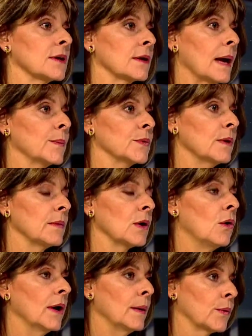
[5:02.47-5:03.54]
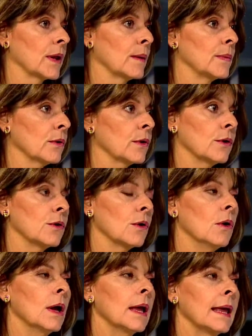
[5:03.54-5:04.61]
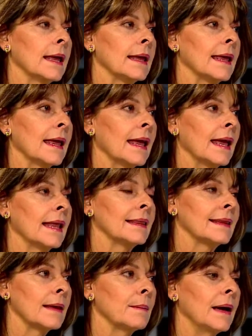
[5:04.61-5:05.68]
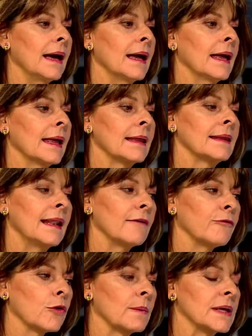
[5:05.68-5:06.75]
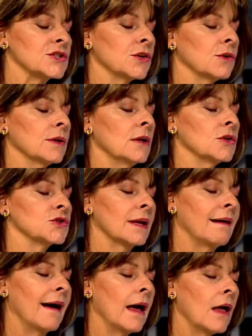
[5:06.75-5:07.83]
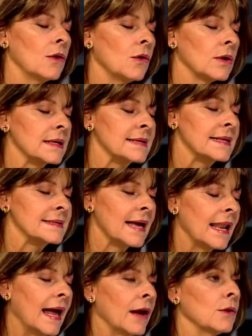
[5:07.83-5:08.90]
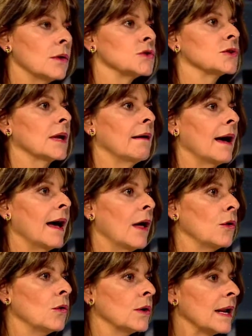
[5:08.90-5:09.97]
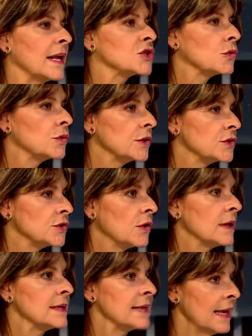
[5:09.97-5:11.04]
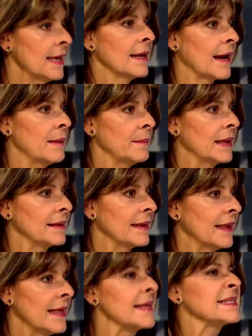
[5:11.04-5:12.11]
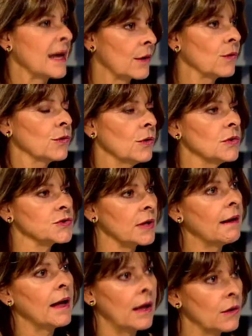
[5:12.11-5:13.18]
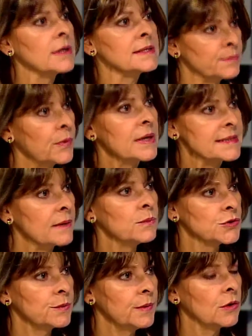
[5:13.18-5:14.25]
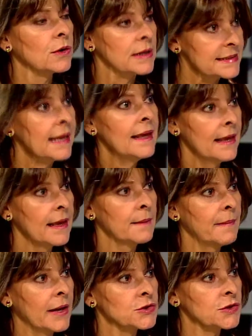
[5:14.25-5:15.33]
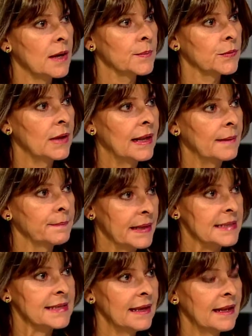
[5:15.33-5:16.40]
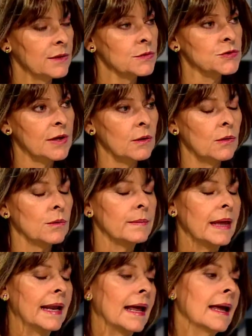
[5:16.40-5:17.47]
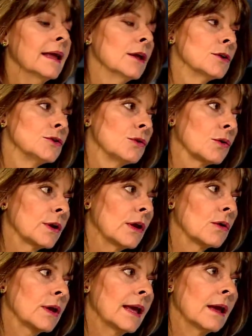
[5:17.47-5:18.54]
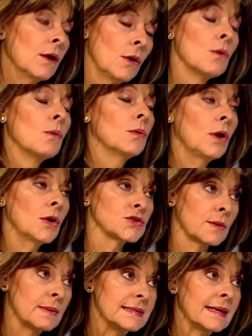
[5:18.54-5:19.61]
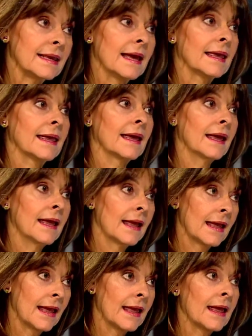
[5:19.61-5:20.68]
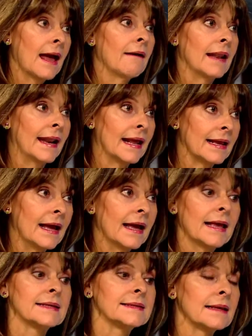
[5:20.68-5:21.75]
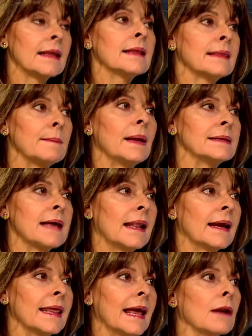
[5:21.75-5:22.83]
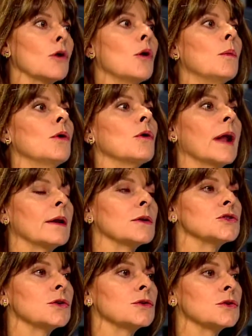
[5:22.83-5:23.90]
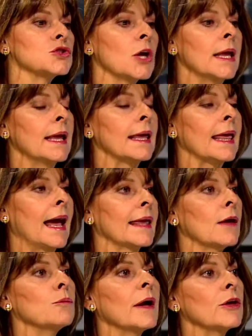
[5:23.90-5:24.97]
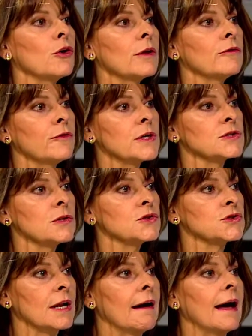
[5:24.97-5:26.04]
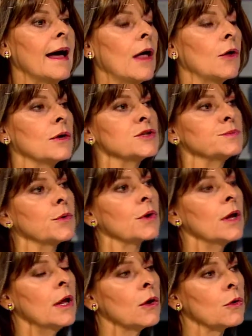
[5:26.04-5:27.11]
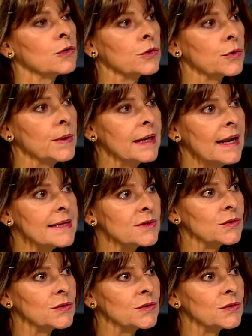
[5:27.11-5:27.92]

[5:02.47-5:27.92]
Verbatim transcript: eh, campos de mejora. Por ejemplo, creo yo que el tema de la formación de los trabajadores, el salario de los trabajadores, las condiciones realmente de desarrollo de los trabajadores pueden ser mucho mejores en varios campos de la empresa y de la industria colombiana. Yo creo que uno de los temas en que hay que eh, hablar acá es el, el tema salarial. ¿Cómo lograr nosotros que haya un mayor esfuerzo de los trabajadores por contribuir a las